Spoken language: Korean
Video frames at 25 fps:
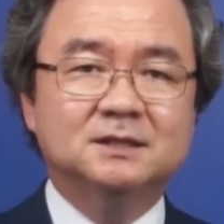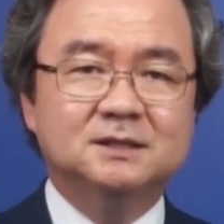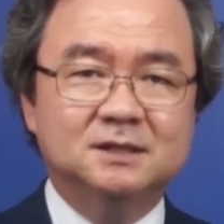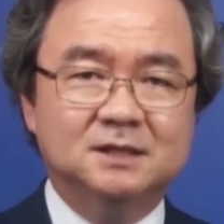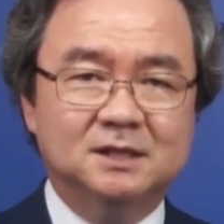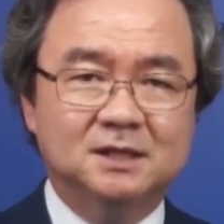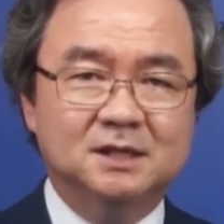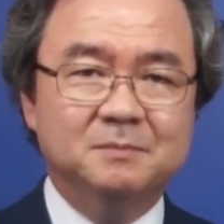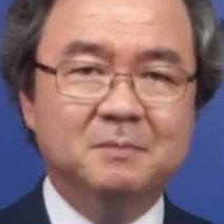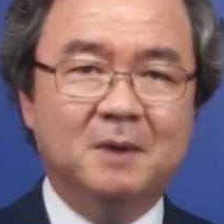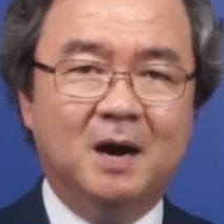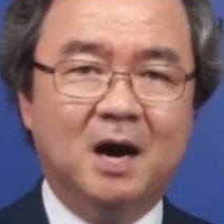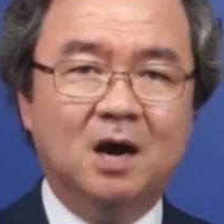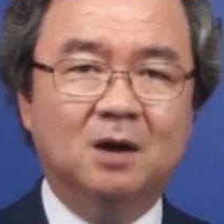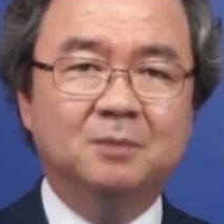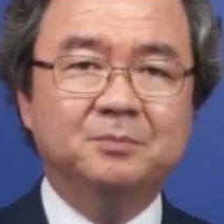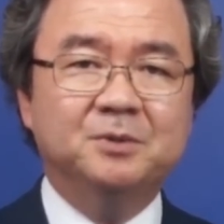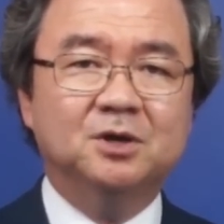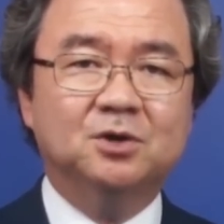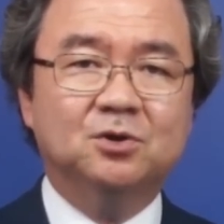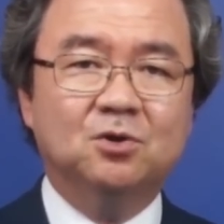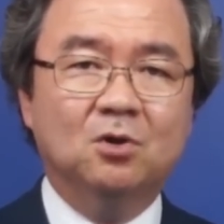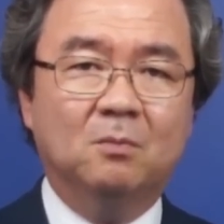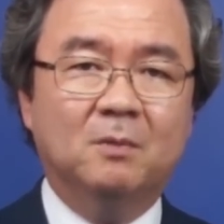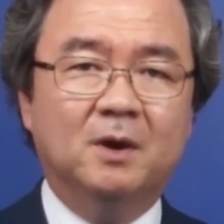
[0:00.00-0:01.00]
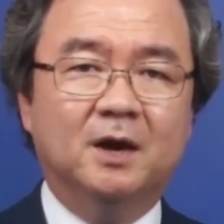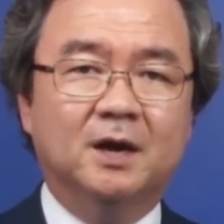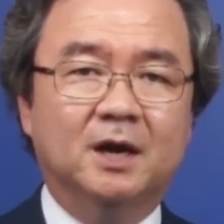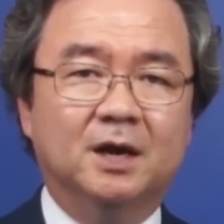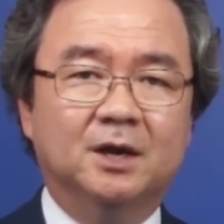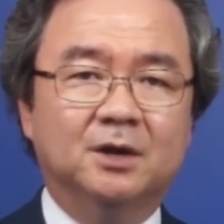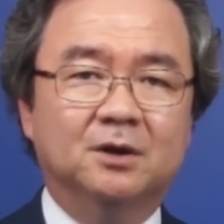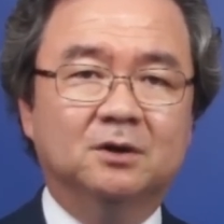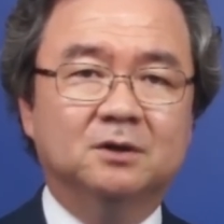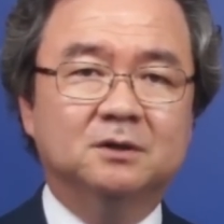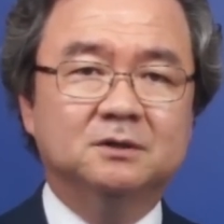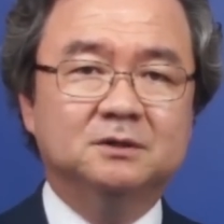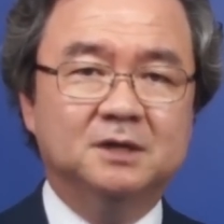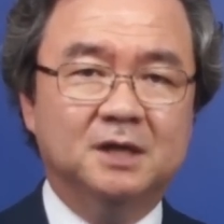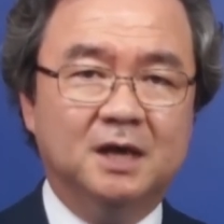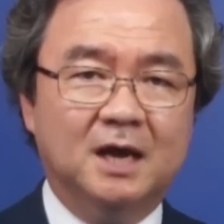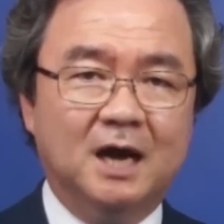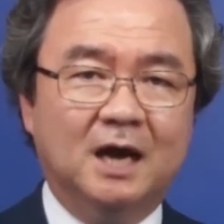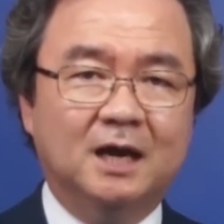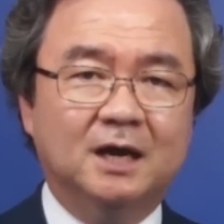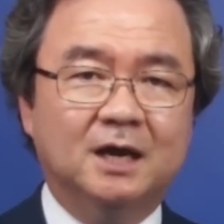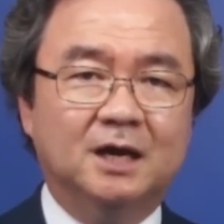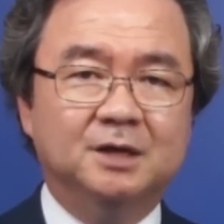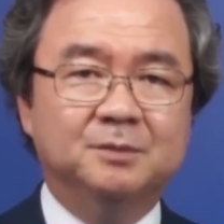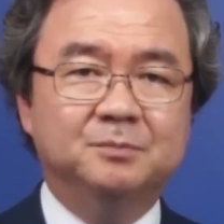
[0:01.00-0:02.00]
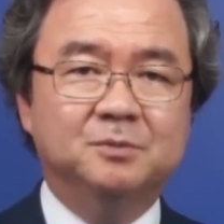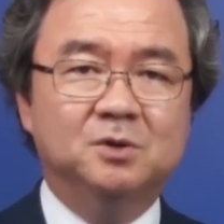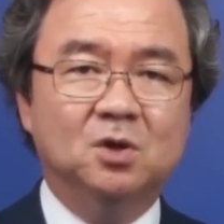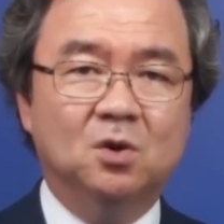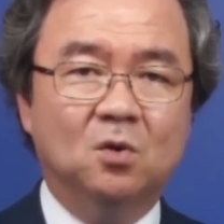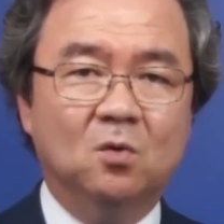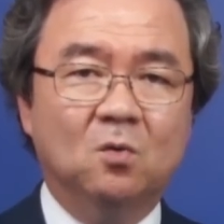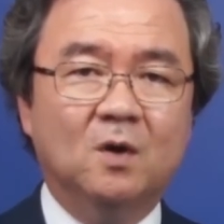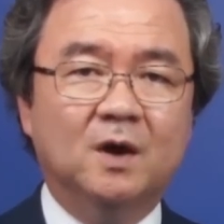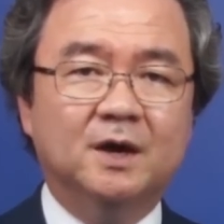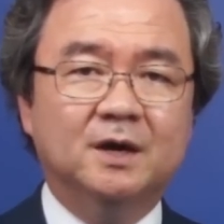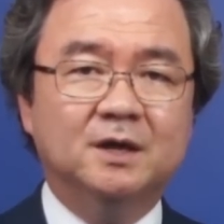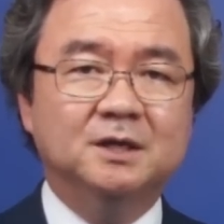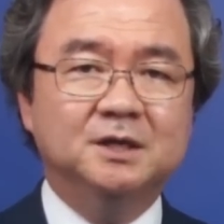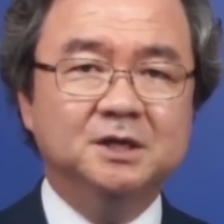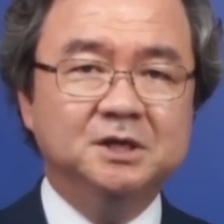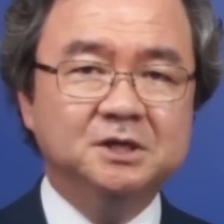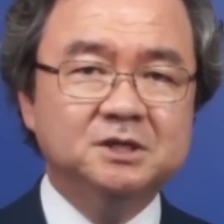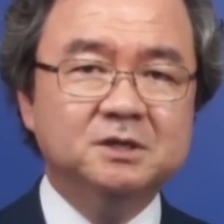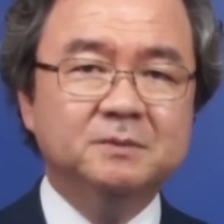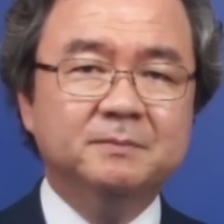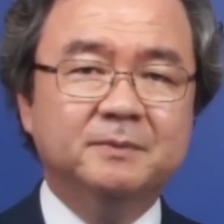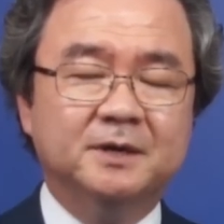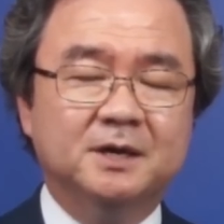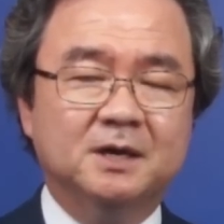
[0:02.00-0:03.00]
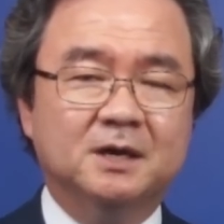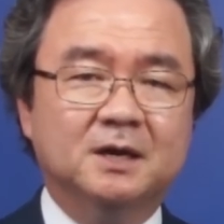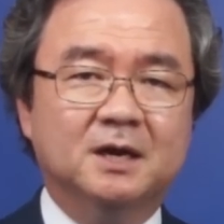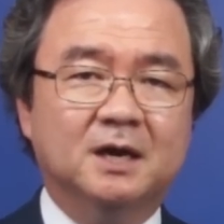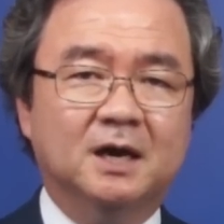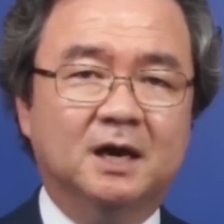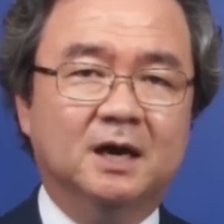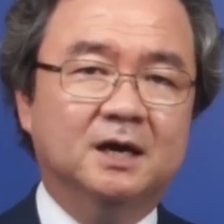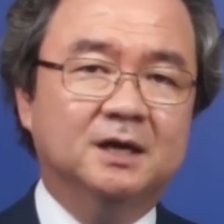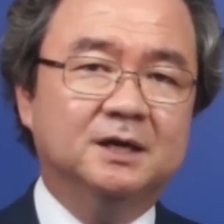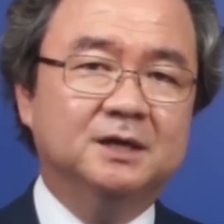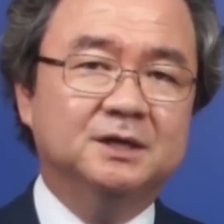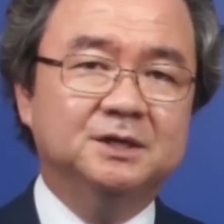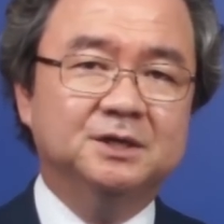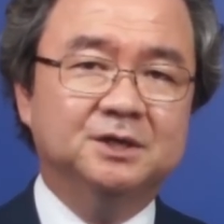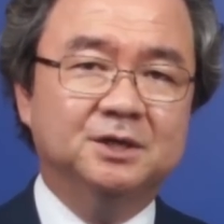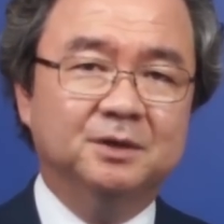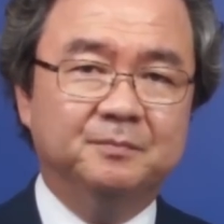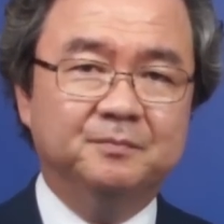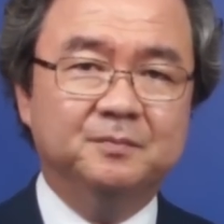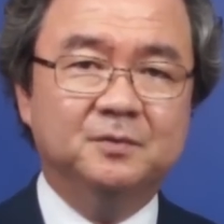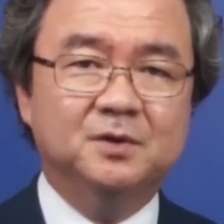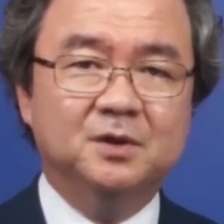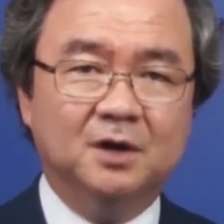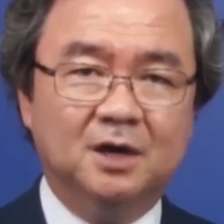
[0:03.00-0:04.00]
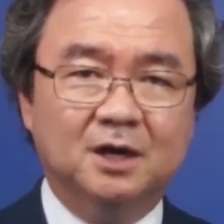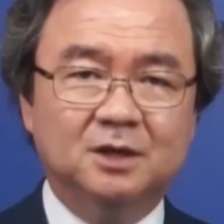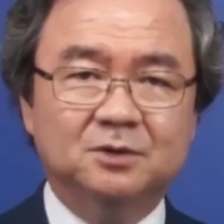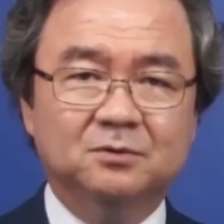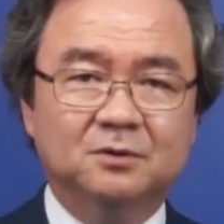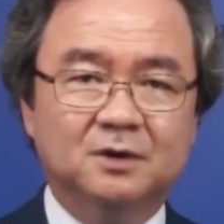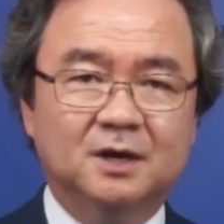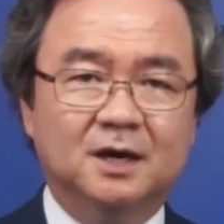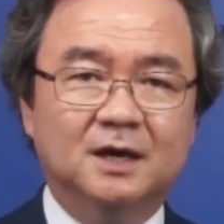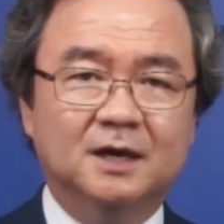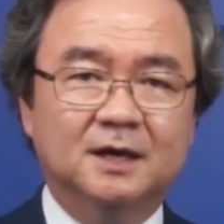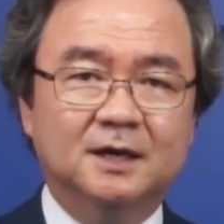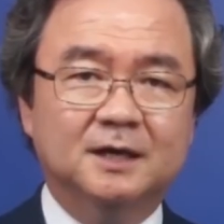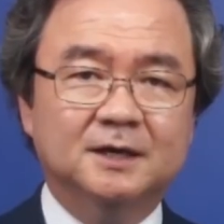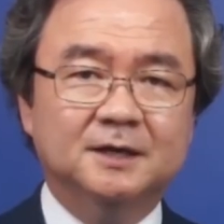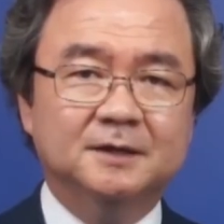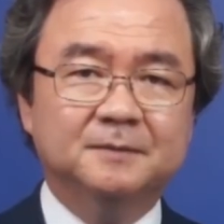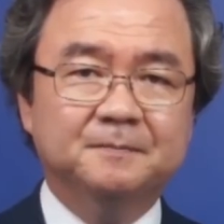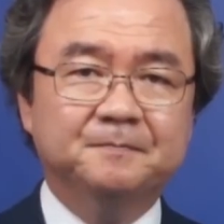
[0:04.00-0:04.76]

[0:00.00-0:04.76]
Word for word: 네 마음이 교만하여 네 하나님 여호와를 잊어버릴까 염려하노라.